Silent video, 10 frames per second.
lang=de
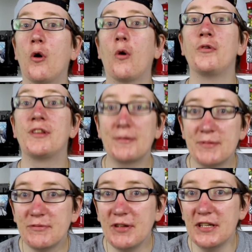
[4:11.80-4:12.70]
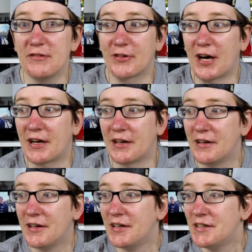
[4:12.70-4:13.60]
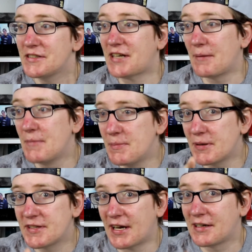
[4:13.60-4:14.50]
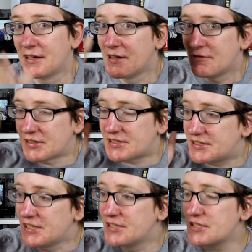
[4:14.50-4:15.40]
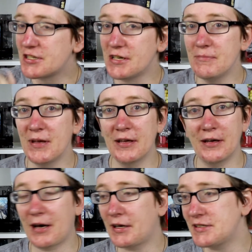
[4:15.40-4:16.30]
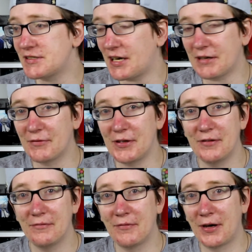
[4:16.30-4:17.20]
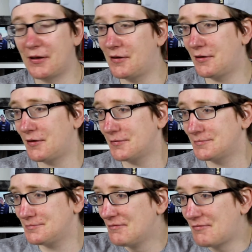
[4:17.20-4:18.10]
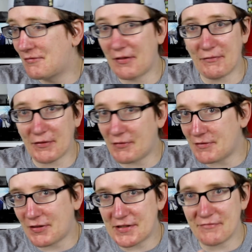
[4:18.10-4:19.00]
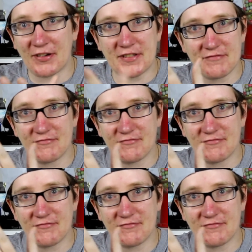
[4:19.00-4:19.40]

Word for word: Und jetzt habe ich wieder die Frage, kann mir jemand sagen, was dieses Schild mir eigentlich sagen will? Weil, äh, was, was?